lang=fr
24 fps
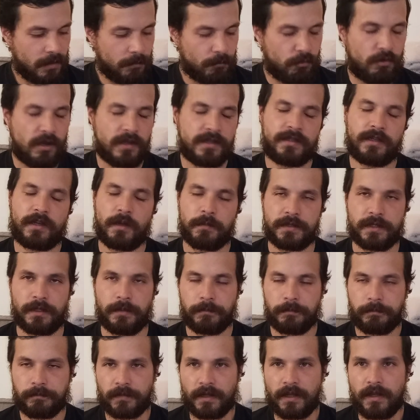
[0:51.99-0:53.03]
Pourquoi c'est comme
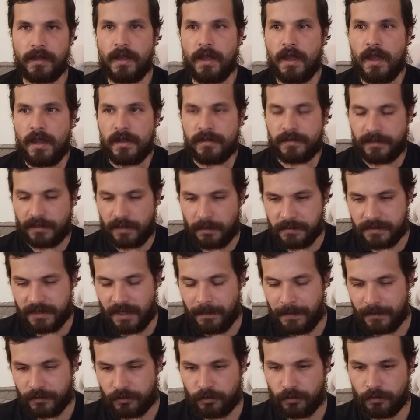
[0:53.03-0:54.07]
ça C'est comme
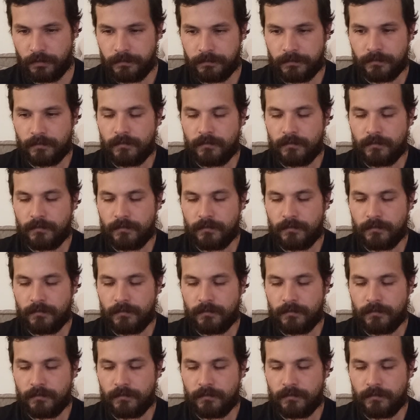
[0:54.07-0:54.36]
ça parce que